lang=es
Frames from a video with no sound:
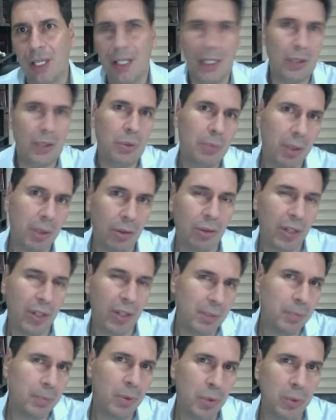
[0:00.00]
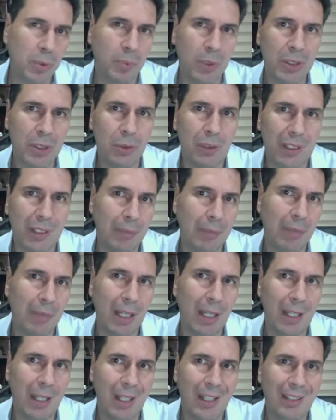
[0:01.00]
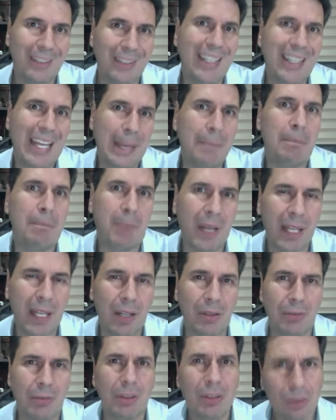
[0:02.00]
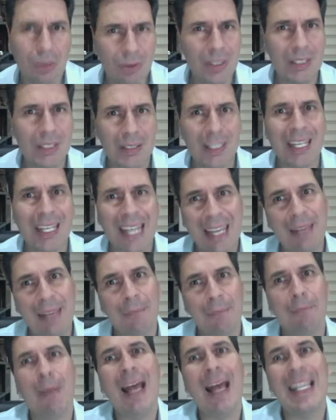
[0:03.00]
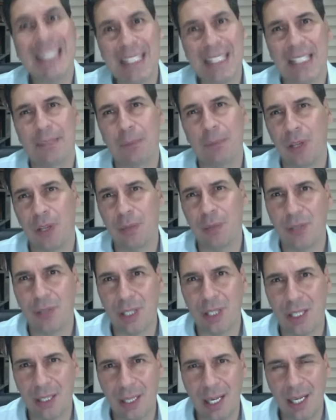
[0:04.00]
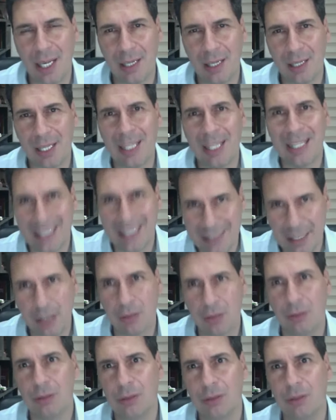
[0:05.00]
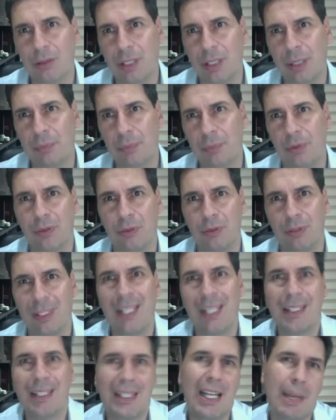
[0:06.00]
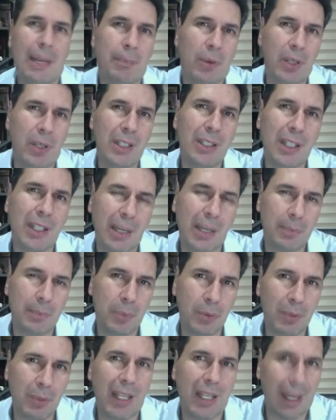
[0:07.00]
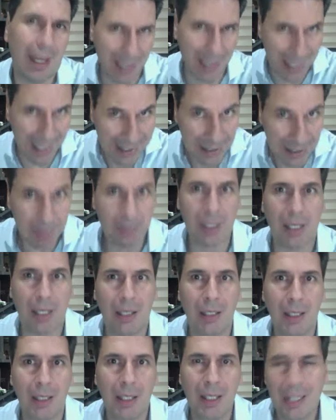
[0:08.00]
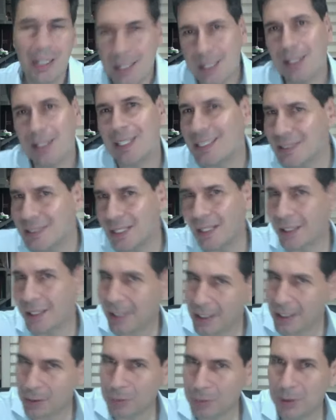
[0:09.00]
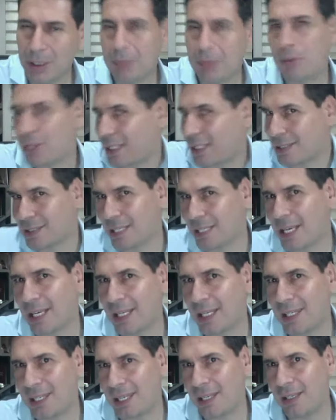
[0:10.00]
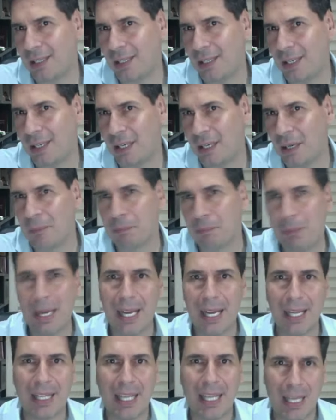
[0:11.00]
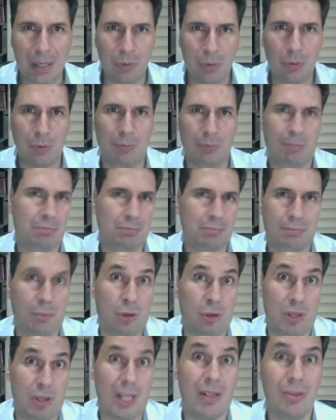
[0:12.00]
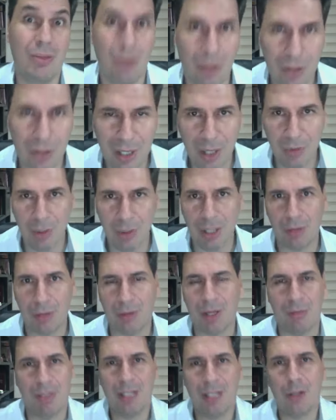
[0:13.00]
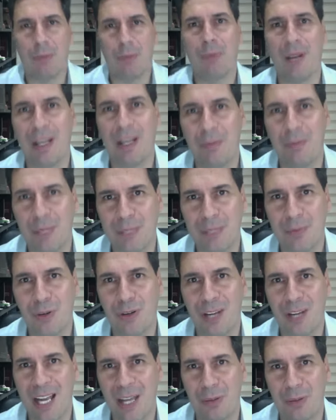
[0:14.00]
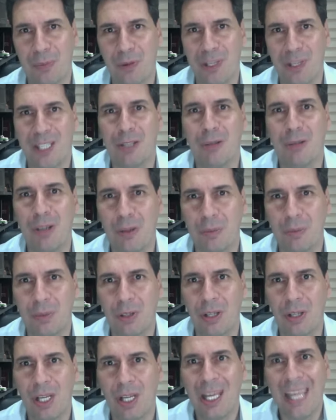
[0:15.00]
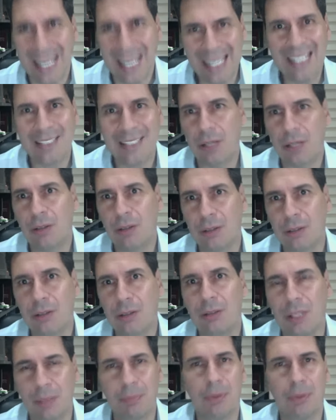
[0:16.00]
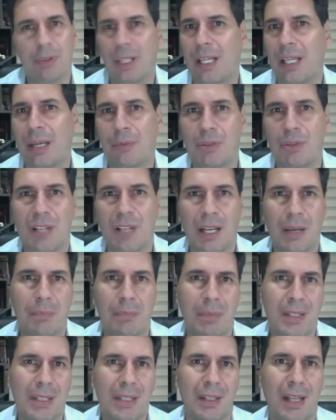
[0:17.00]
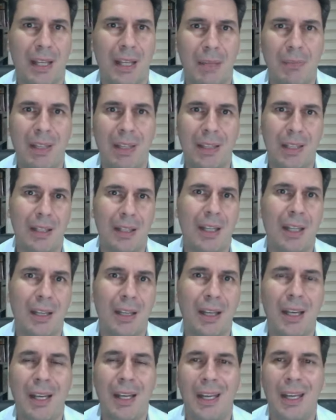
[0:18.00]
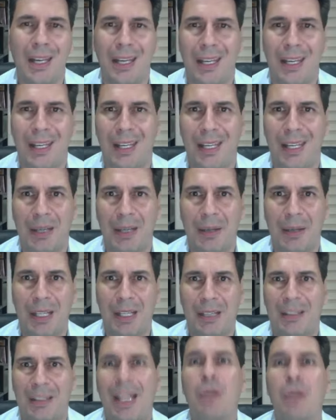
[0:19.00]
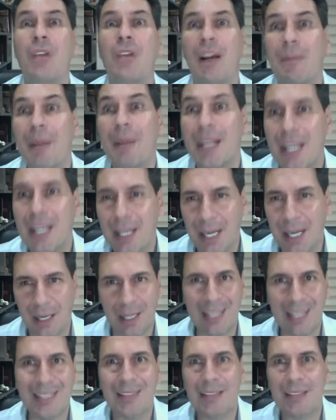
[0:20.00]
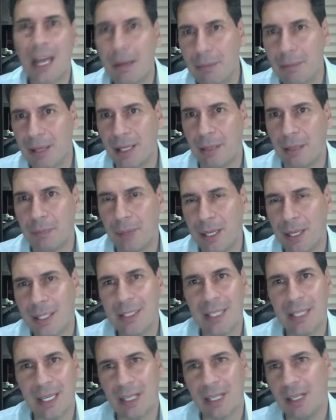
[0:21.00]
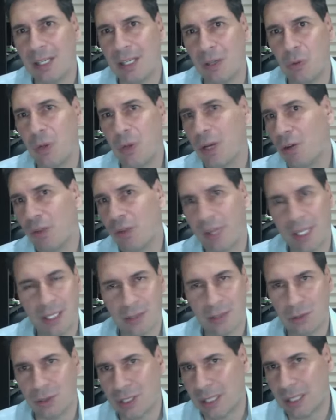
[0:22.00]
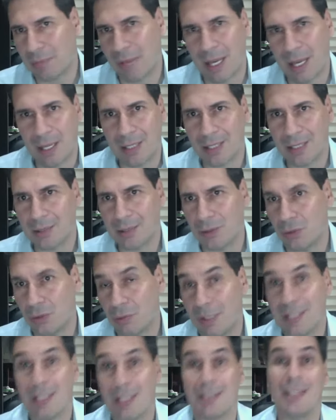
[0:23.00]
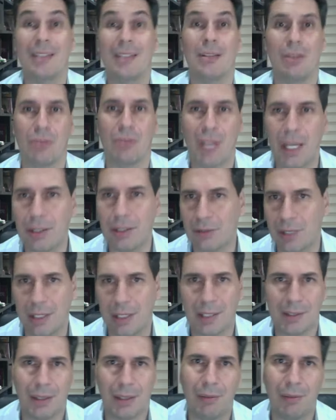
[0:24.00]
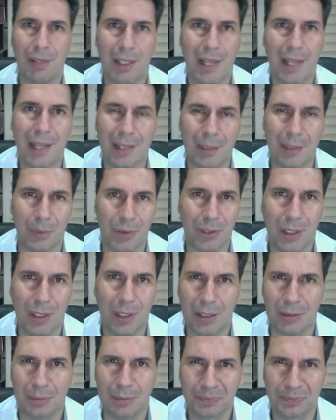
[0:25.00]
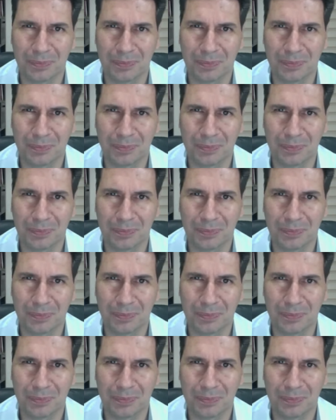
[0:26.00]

Y número tres, por supuesto, el tema de empleo. ¿no? Entonces, ¿qué bases podemos generar en este corto tiempo desde la política pública de la Asamblea y desde el Ejecutivo, quien sea que llegue, para que un poniéndonos de acuerdo y remando para el mismo lado, poniendo el hombro, en este corto tiempo tengamos la capacidad de mantener eh, de alguna manera estable al país eh, luego de estas semanas, de estos meses, de estos años de inestabilidad que hemos tenido.